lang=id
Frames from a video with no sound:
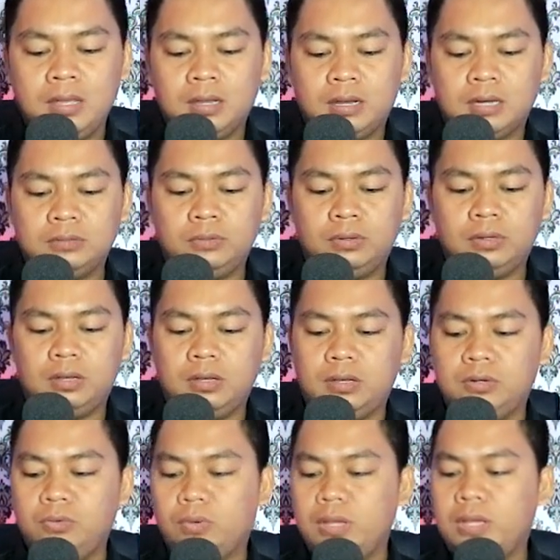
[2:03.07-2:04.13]
kartu
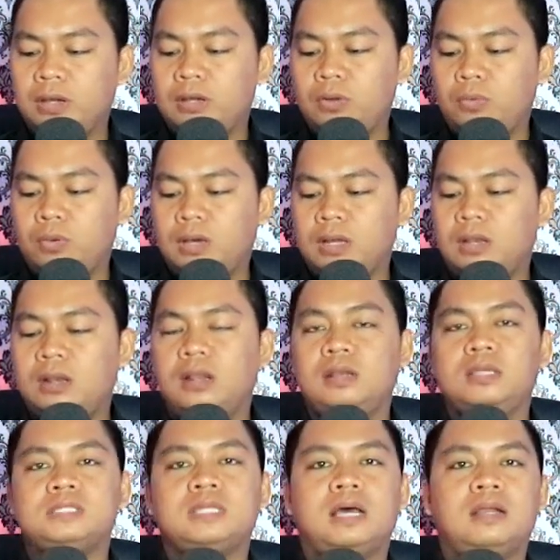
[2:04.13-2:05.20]
kedua yang keluar adalah
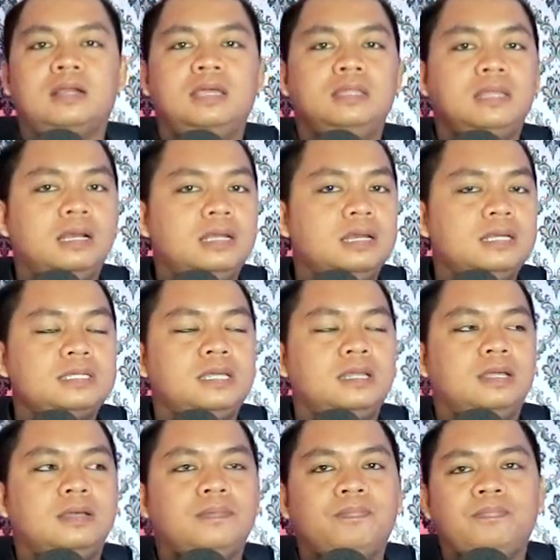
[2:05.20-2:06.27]
The Star. Kita lihat di
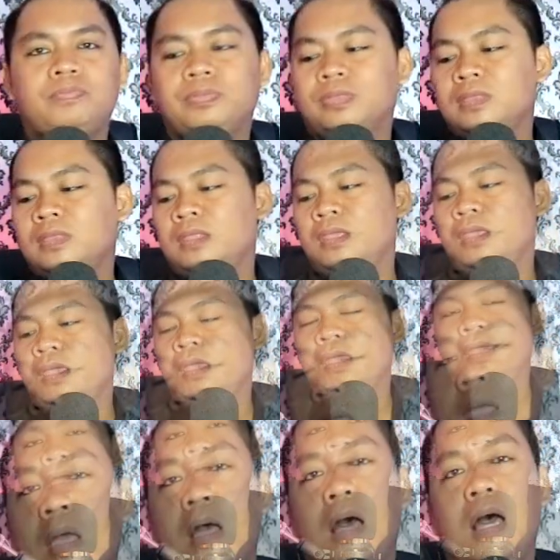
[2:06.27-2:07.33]
sini
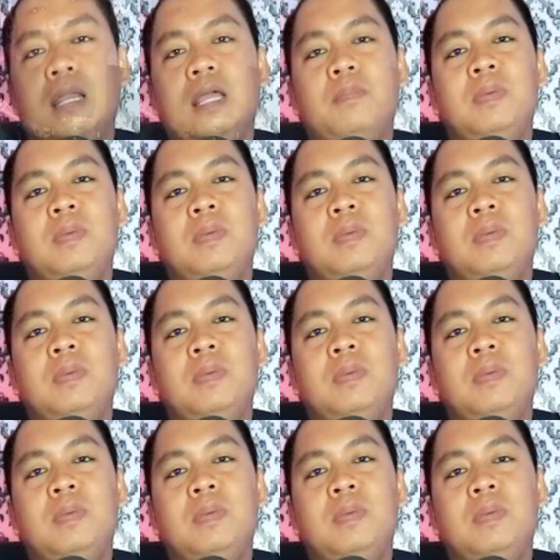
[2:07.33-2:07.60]
ada